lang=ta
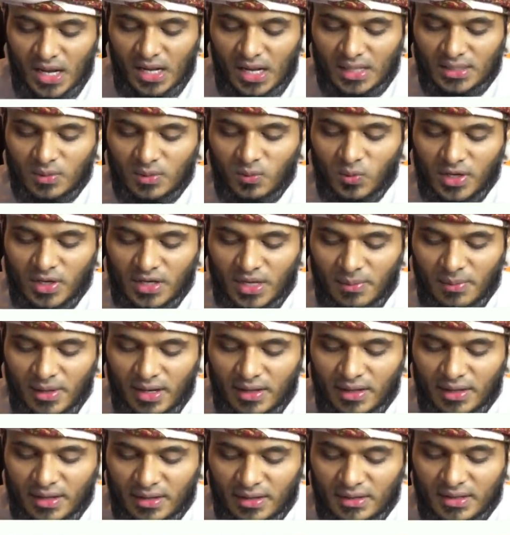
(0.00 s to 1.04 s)
ஆதமுடைய
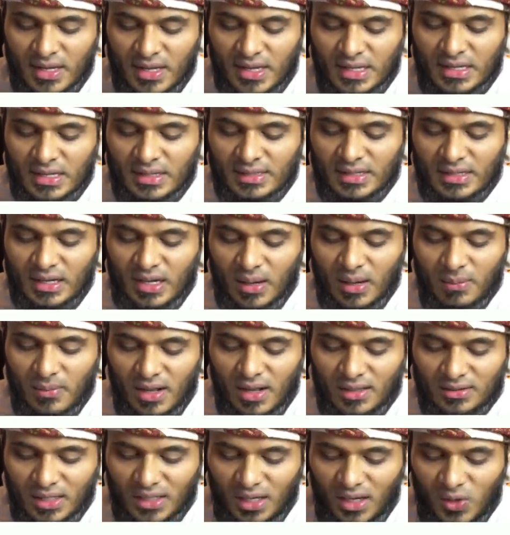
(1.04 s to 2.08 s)
மகனே இன்னக்கமா
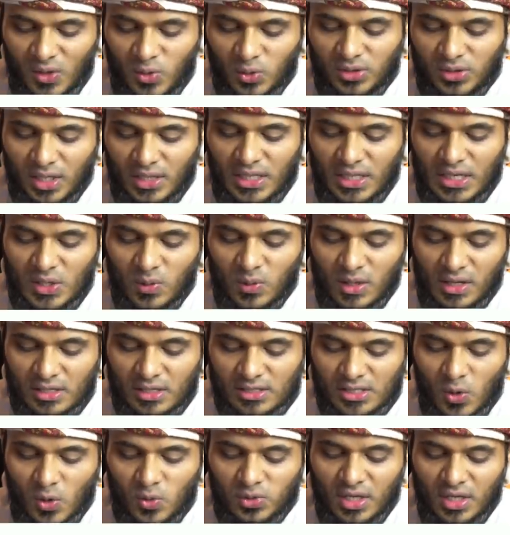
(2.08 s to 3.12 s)
தஅவுதனி வ
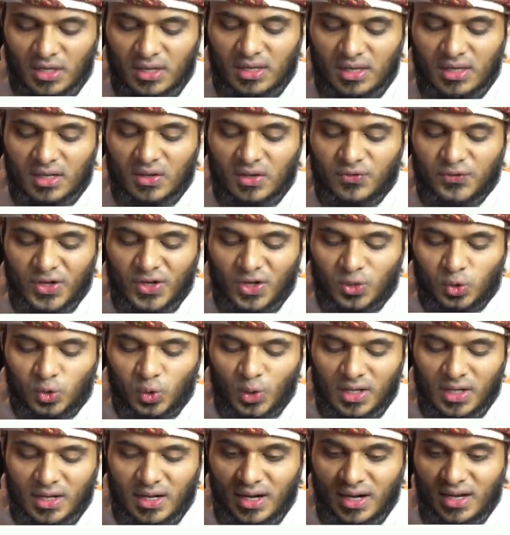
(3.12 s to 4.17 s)
ரஜவுதனி கஃபர்து
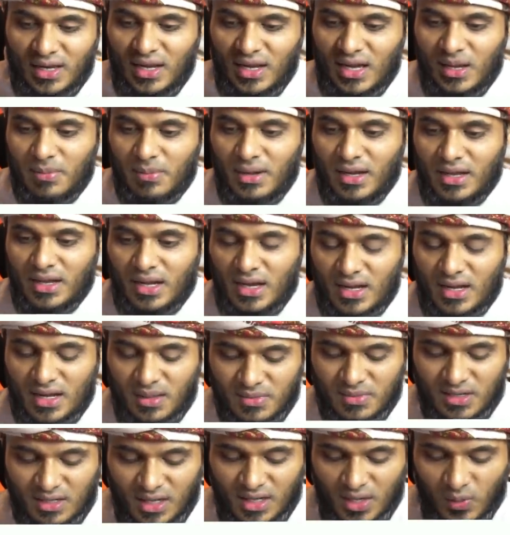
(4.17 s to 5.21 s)
லக அலா மா கான
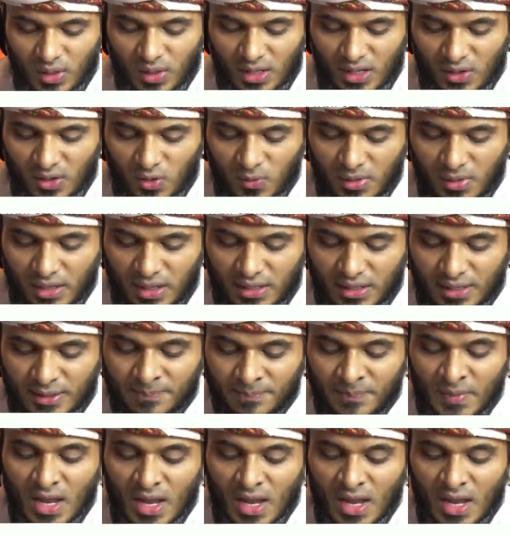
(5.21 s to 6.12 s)
மின்க உபாலி